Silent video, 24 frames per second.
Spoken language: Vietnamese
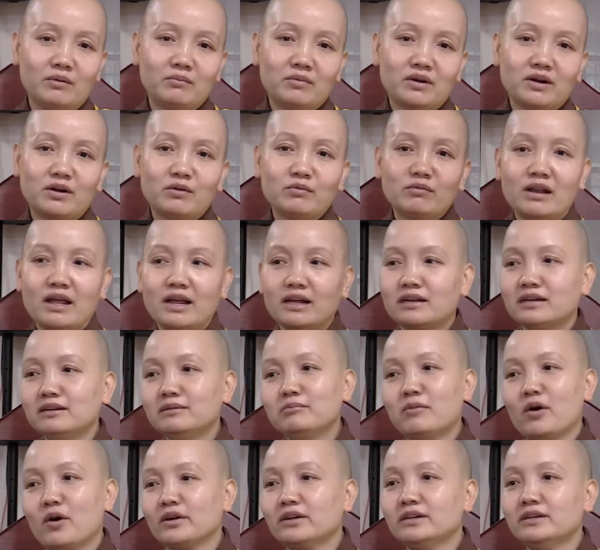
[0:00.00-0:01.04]
mà không lẽ cứ
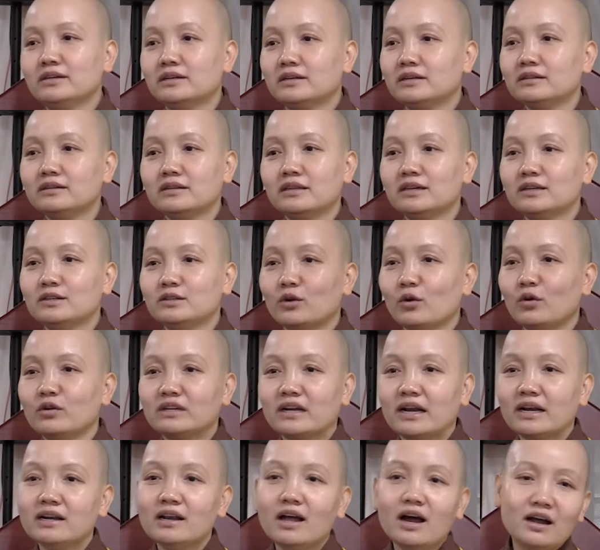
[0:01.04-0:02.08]
mọi người cứ từ chối
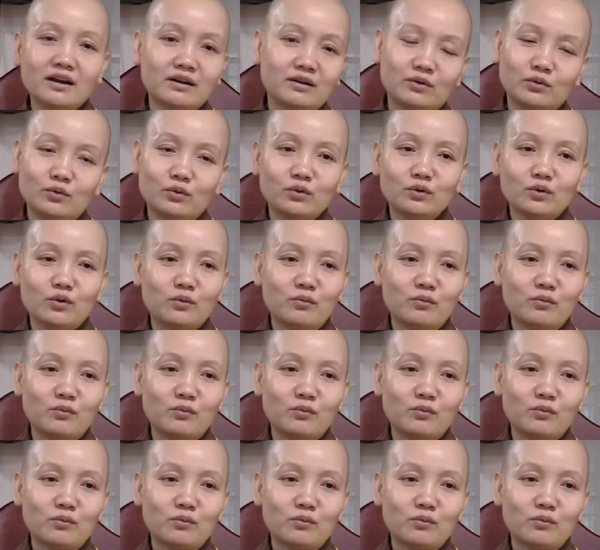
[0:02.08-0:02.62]
tránh hết rồi cuối